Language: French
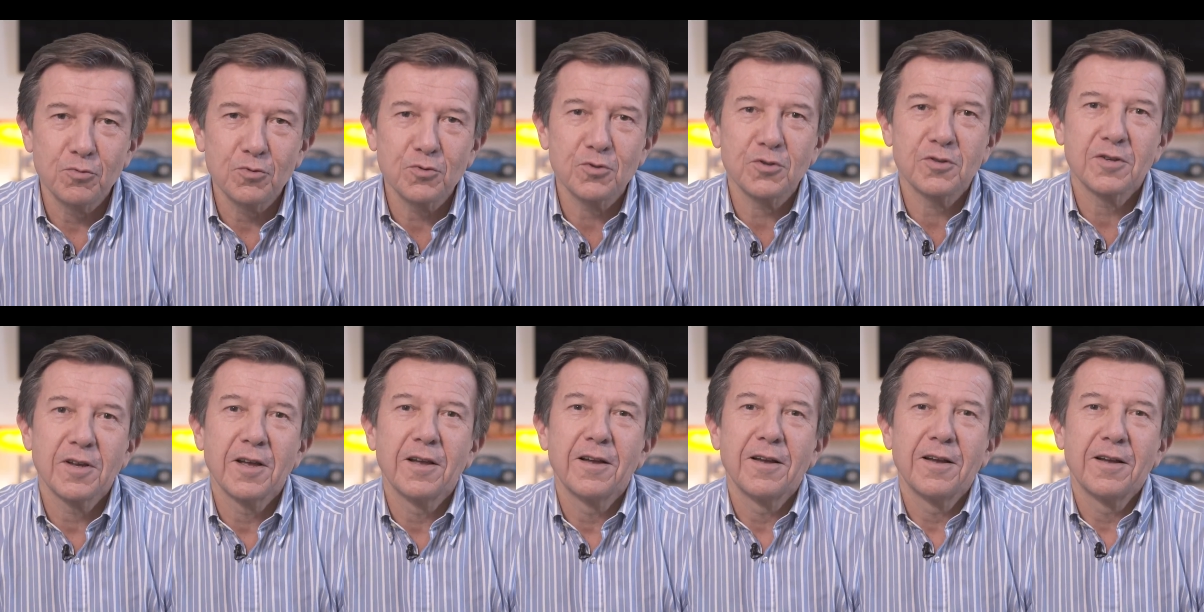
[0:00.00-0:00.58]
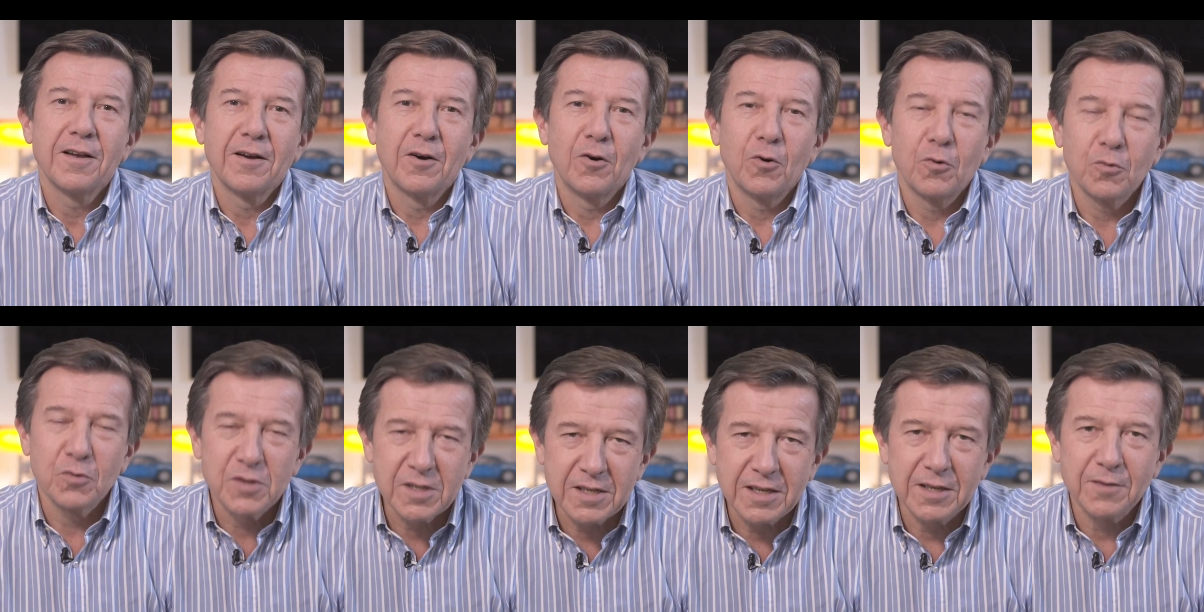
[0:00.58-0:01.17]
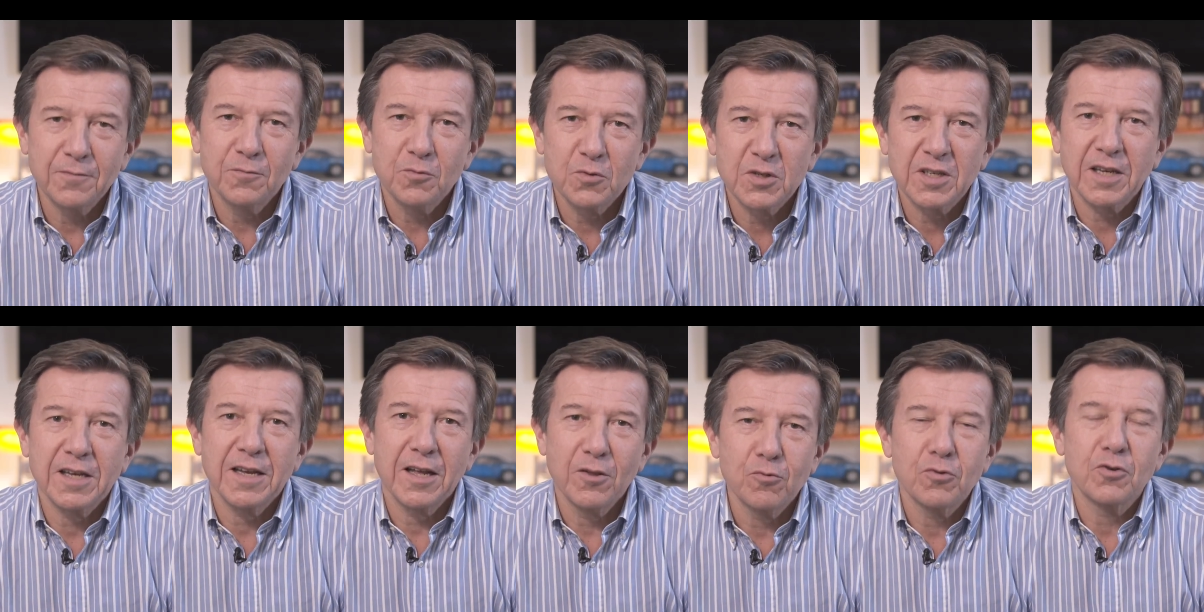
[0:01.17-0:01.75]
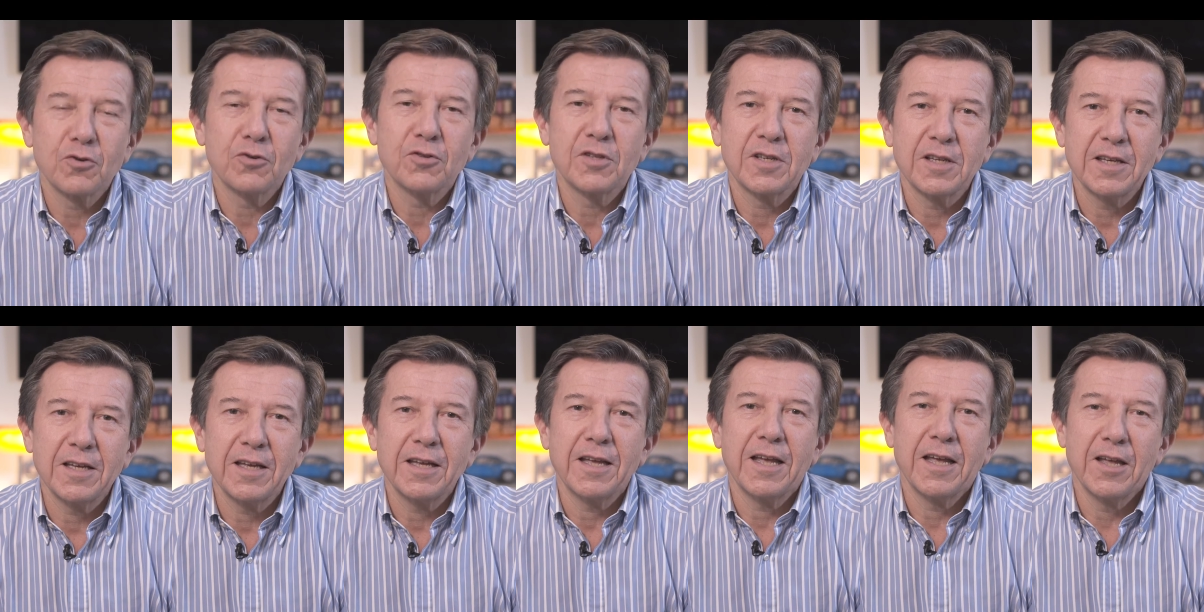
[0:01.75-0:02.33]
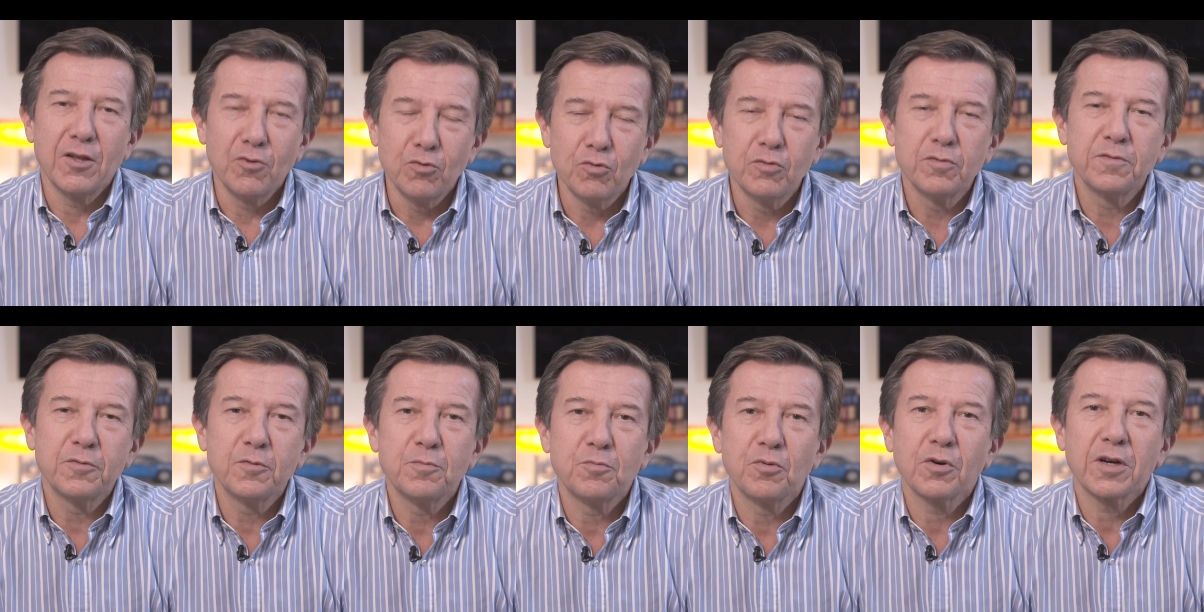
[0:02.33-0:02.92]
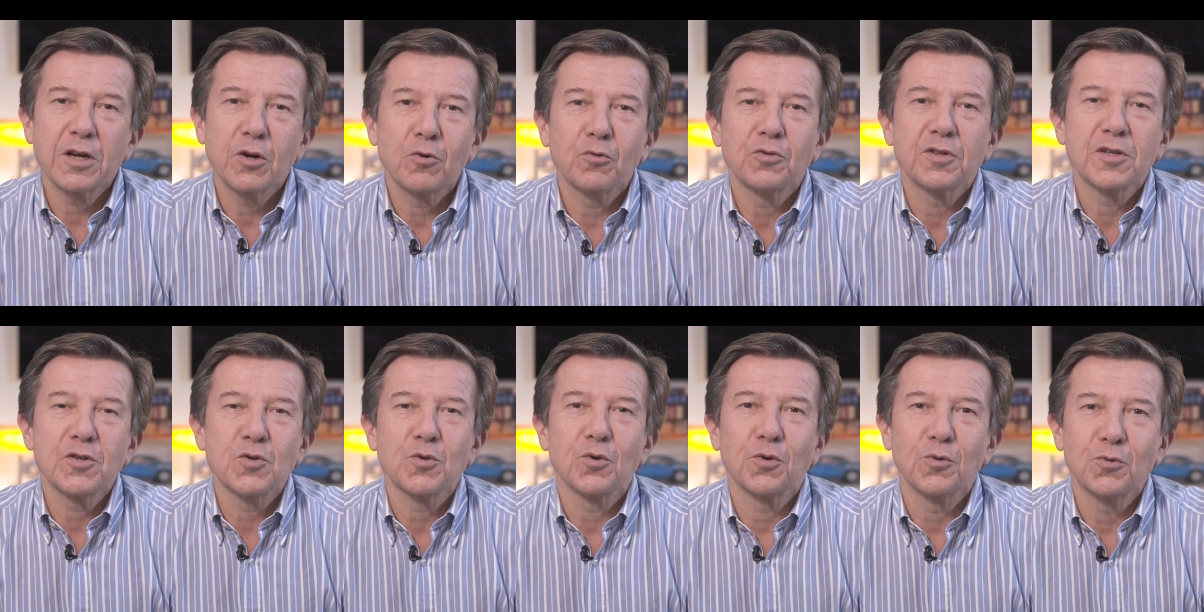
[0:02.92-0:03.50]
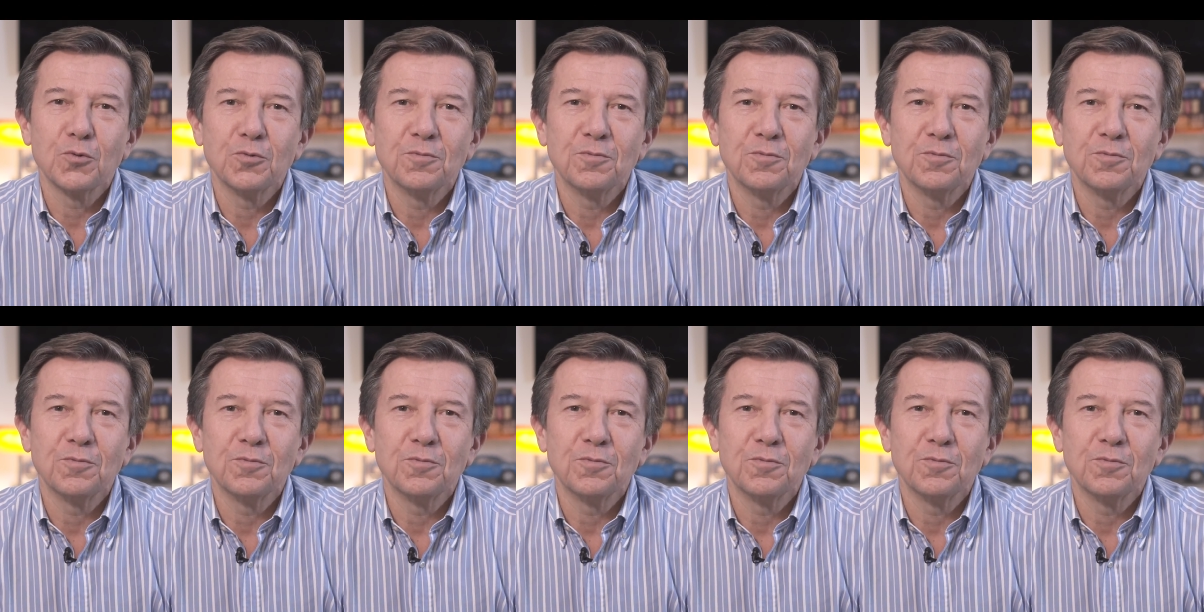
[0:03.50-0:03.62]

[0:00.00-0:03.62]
plus, on sait que vous serez à nos côtés et nous, vous pourrez compter sur